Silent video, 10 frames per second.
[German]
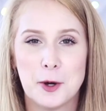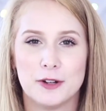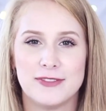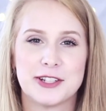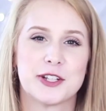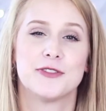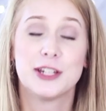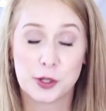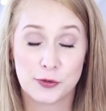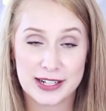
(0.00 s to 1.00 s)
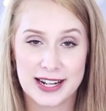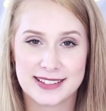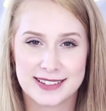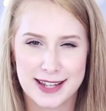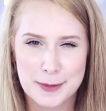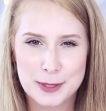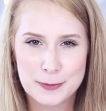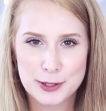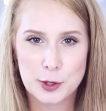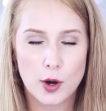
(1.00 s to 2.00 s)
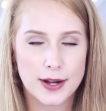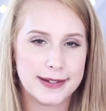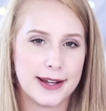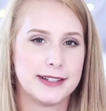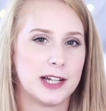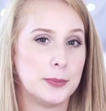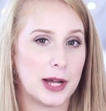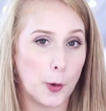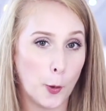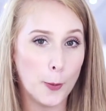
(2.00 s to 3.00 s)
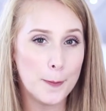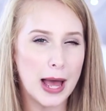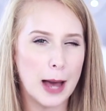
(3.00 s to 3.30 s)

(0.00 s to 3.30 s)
Und wenn euch das Video gefallen hat, gebt dem Video auch gerne einen Daumen nach oben.